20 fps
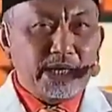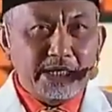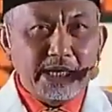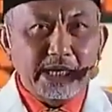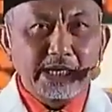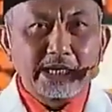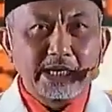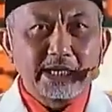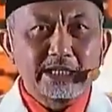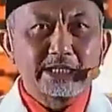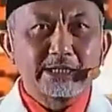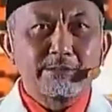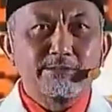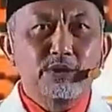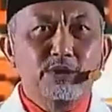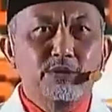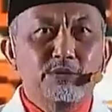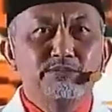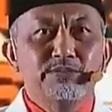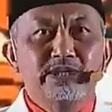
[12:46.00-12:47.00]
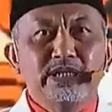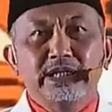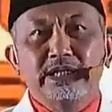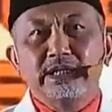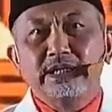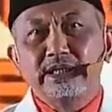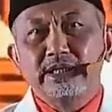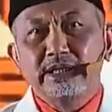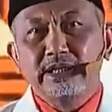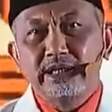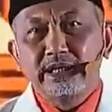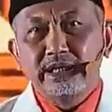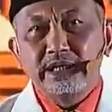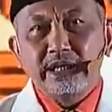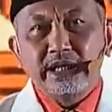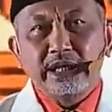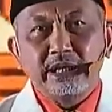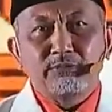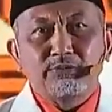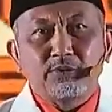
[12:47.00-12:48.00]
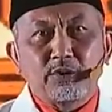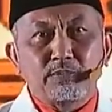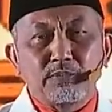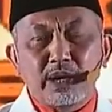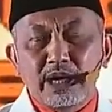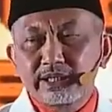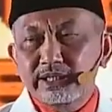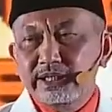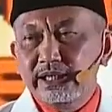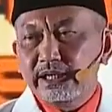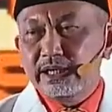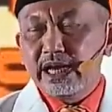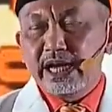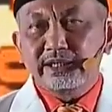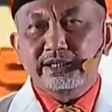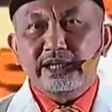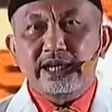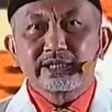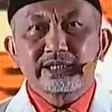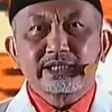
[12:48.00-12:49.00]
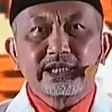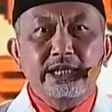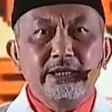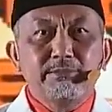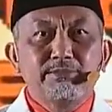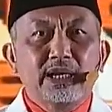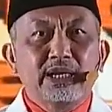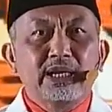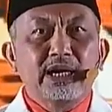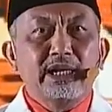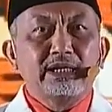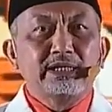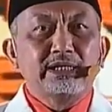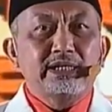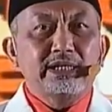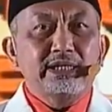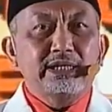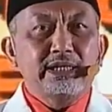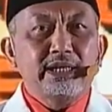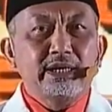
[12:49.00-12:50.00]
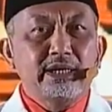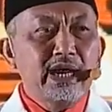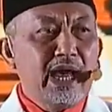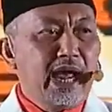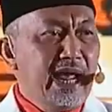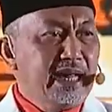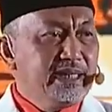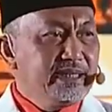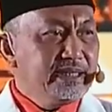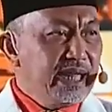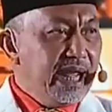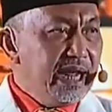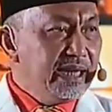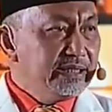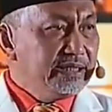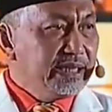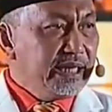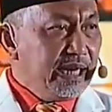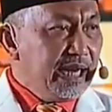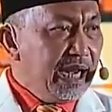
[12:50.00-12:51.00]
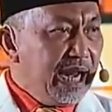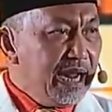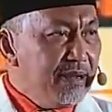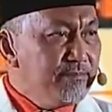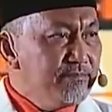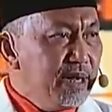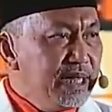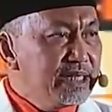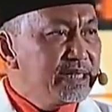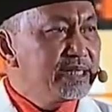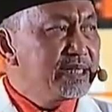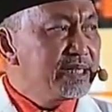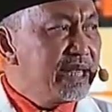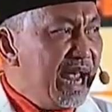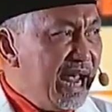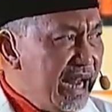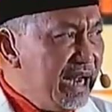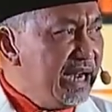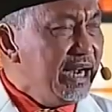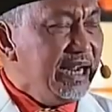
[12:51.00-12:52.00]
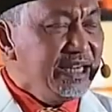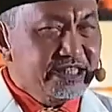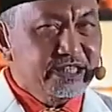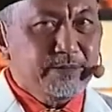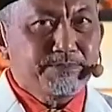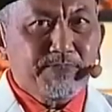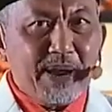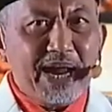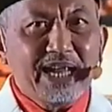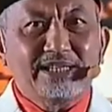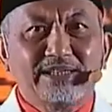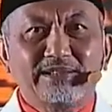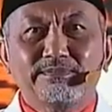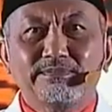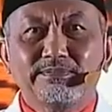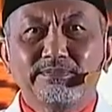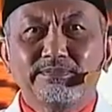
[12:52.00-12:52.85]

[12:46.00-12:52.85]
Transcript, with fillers: bayangkan sebelumnya Informasi datang silih berganti, datang teramat sangat cepat.